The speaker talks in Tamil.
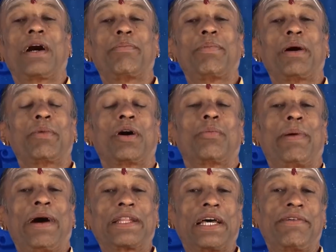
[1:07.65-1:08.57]
அப்பா அம்மாவை
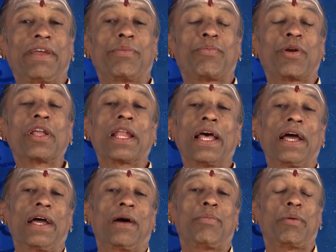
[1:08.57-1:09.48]
பார்த்தாவே பிடிக்கல
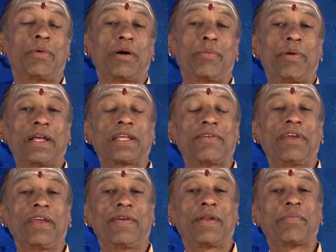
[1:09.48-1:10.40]
அப்பா அம்மாவை
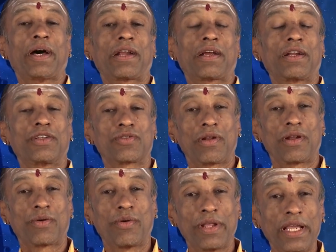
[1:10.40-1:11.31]
பார்த்தாவே வெறுப்பாக இருக்குன்னு
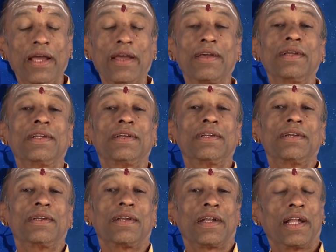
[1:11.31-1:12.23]
சொல்லக்கூடிய
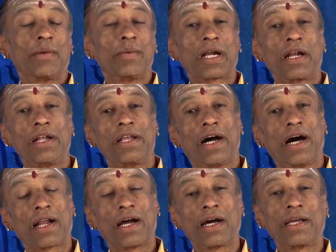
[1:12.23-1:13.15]
நபர்கள்
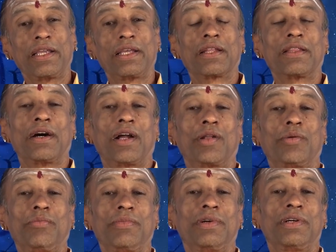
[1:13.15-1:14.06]
யாராக இருந்தாலும்